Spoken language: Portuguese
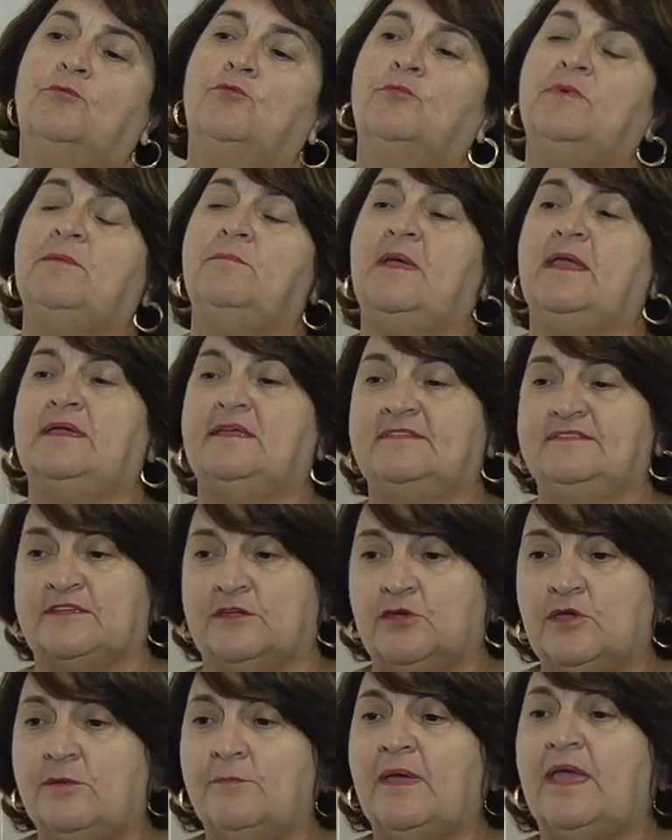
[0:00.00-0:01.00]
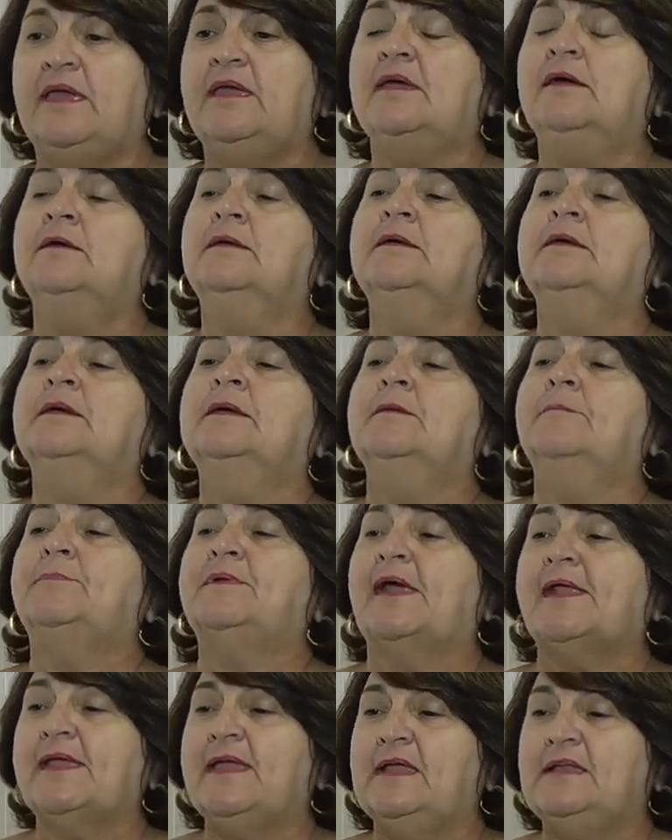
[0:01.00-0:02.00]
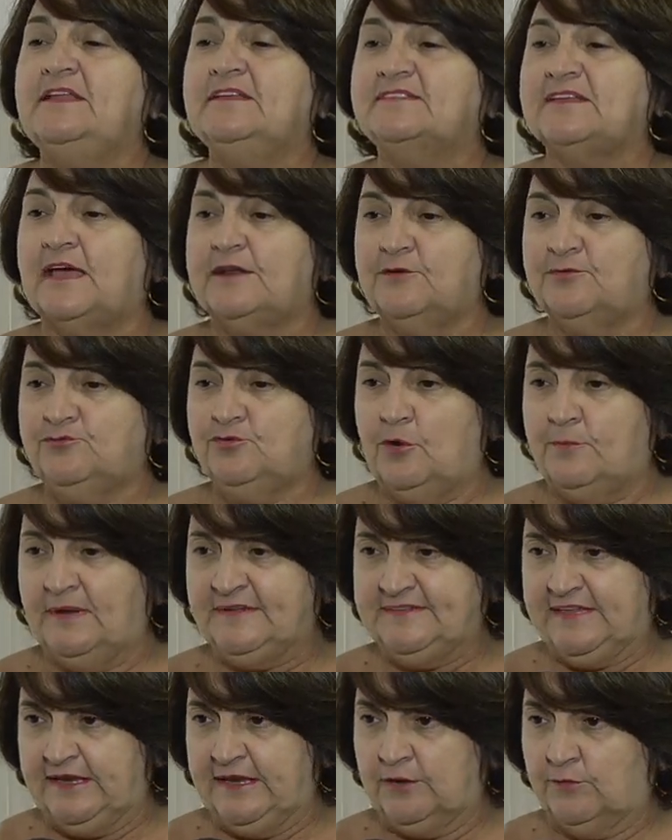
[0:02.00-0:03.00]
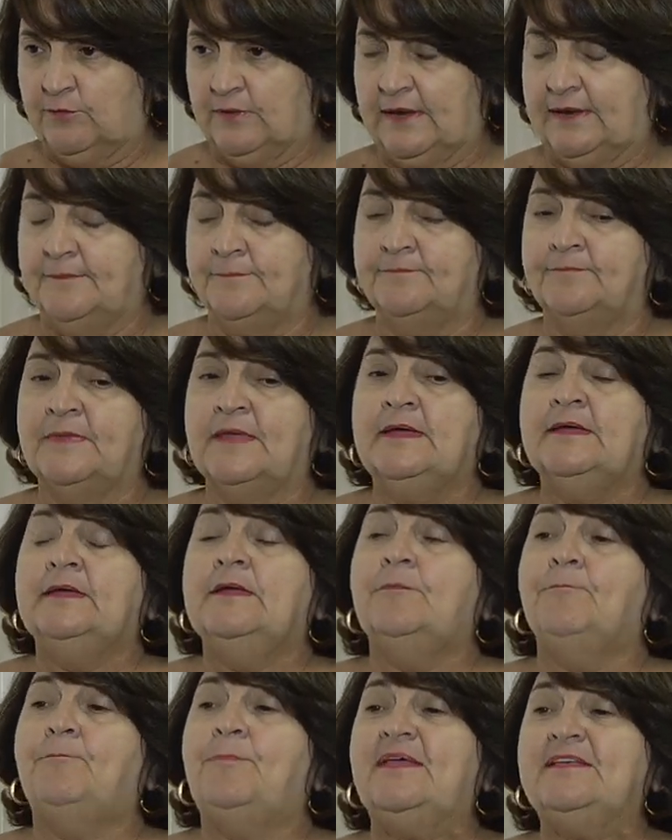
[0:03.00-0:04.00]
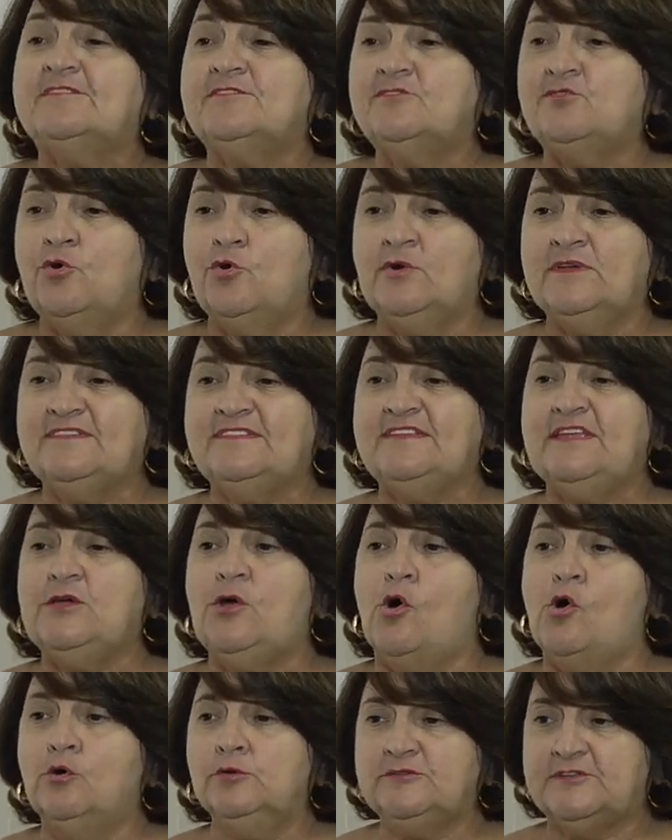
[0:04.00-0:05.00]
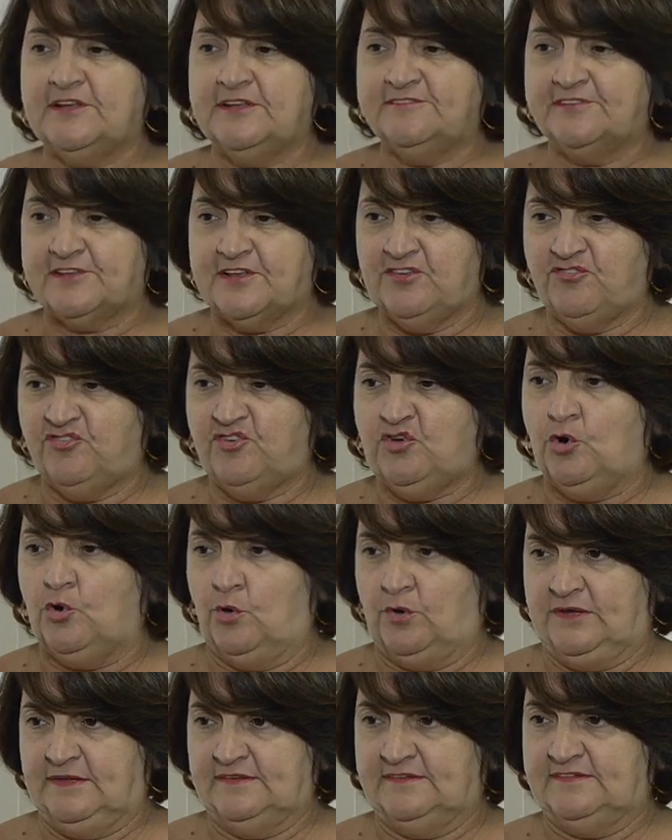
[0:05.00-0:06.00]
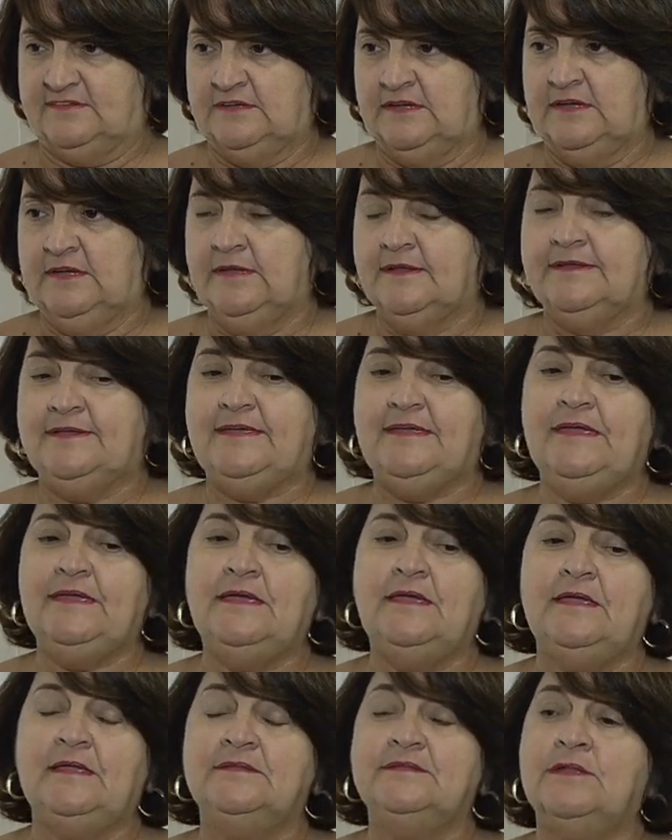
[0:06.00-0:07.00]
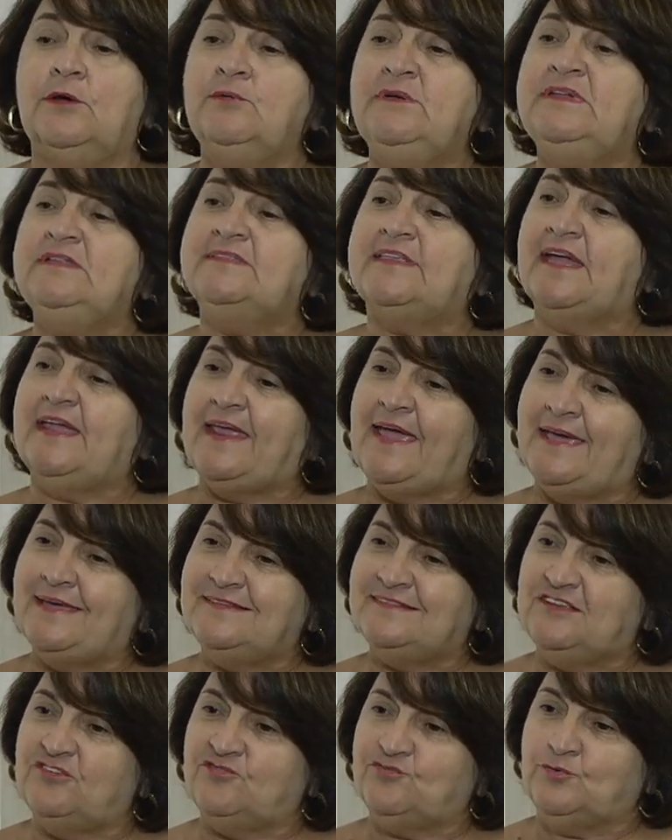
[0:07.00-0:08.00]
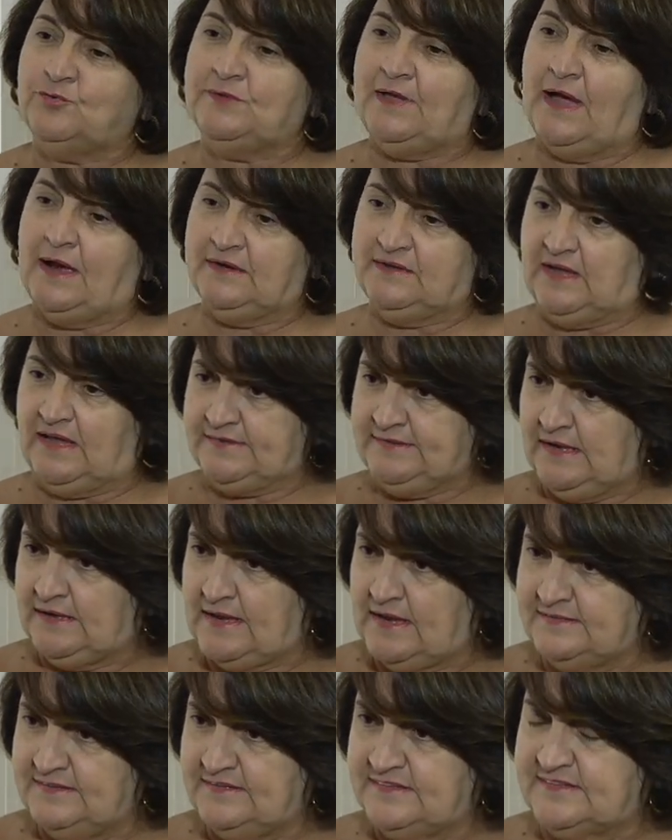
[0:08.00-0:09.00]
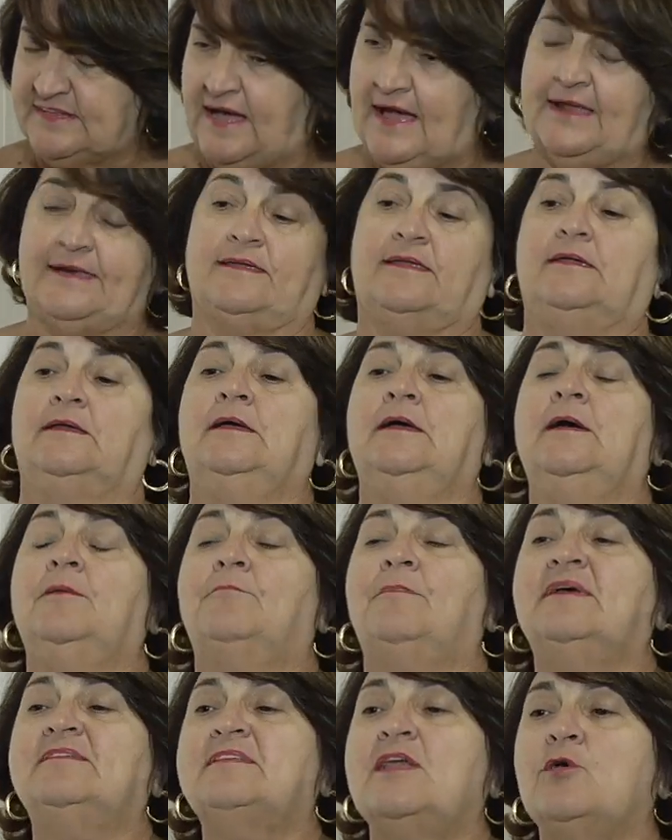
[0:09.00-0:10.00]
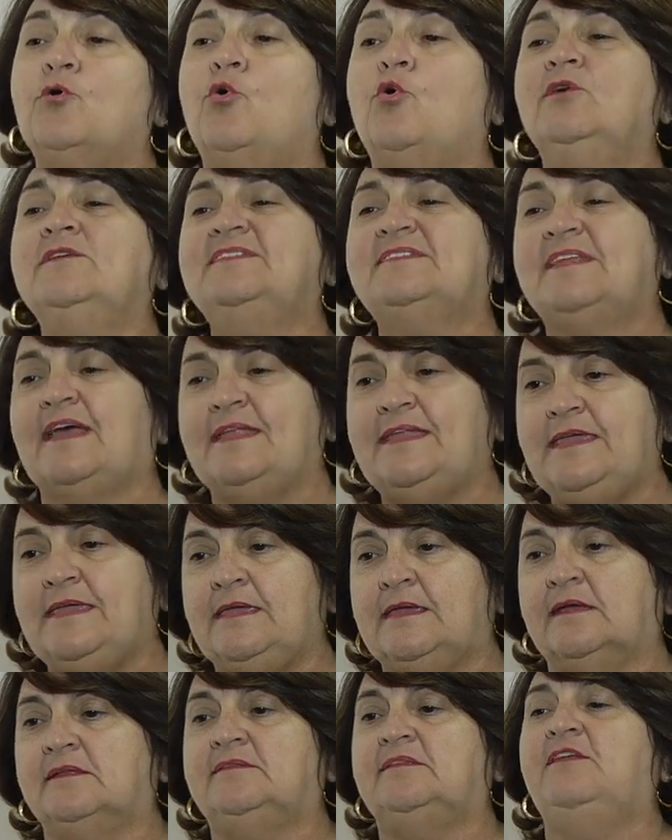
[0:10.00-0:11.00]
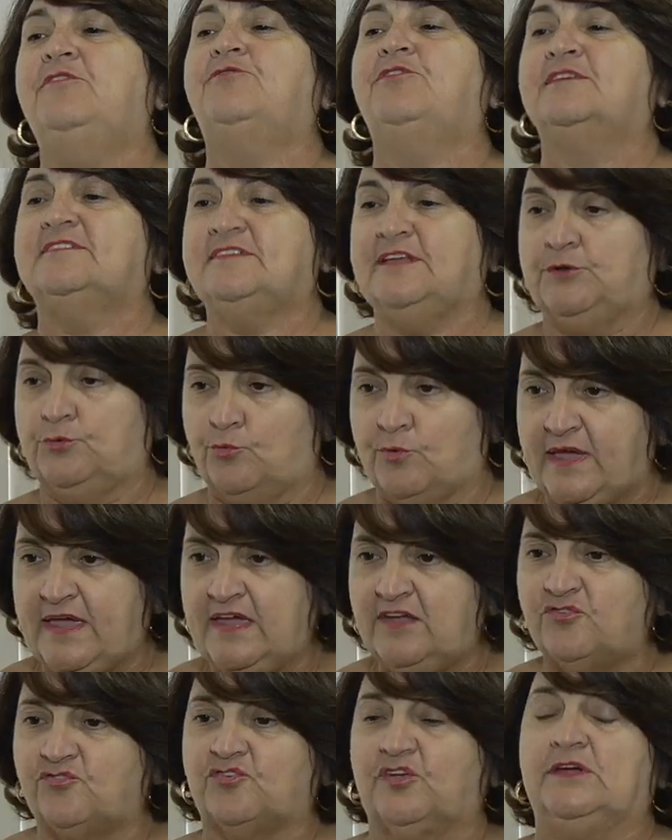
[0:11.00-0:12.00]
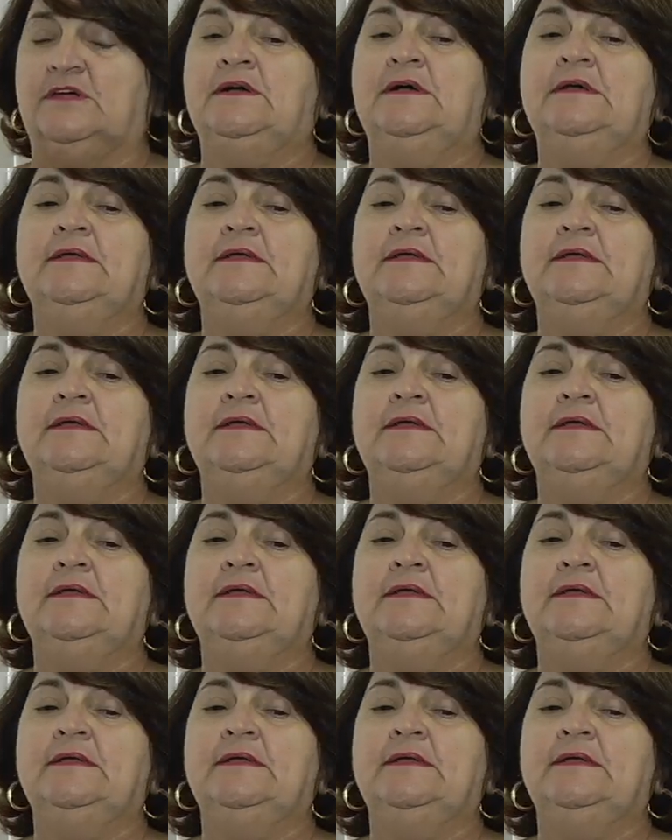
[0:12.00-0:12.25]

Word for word: 1h30 às 5h30, para realizar a sua matrícula. Pessoas de outras regiões que não interessa estudar na Adelaide Stark, mas que gostaria de fazer o EJA,